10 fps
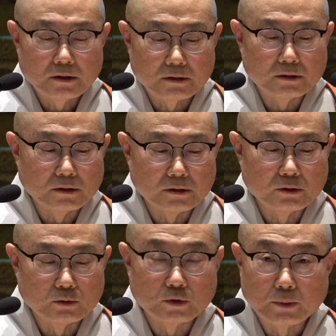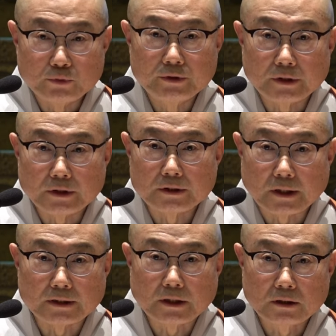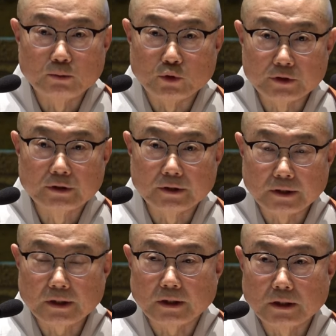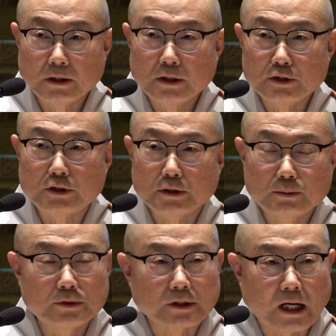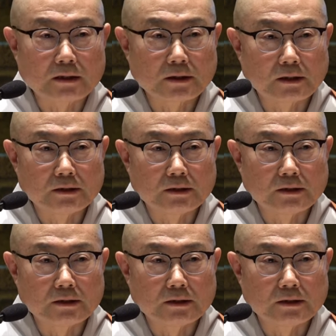이 우란분절 제사를 모셨는데 지금은 각